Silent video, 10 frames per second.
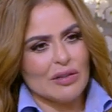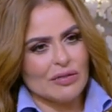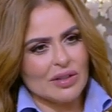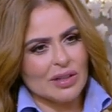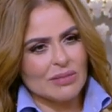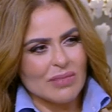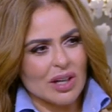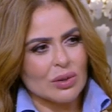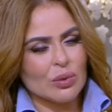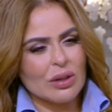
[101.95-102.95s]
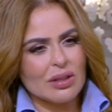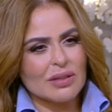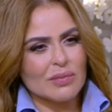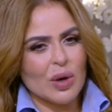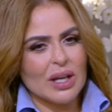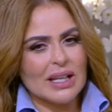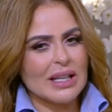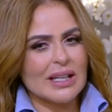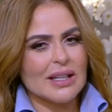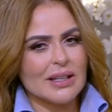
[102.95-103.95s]
في ادوار
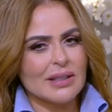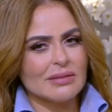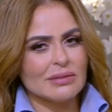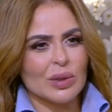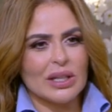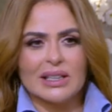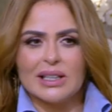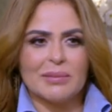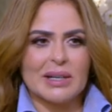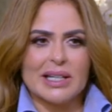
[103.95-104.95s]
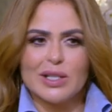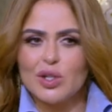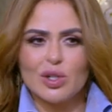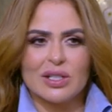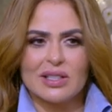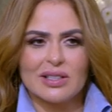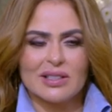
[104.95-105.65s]
معينه ولا ده ما كانش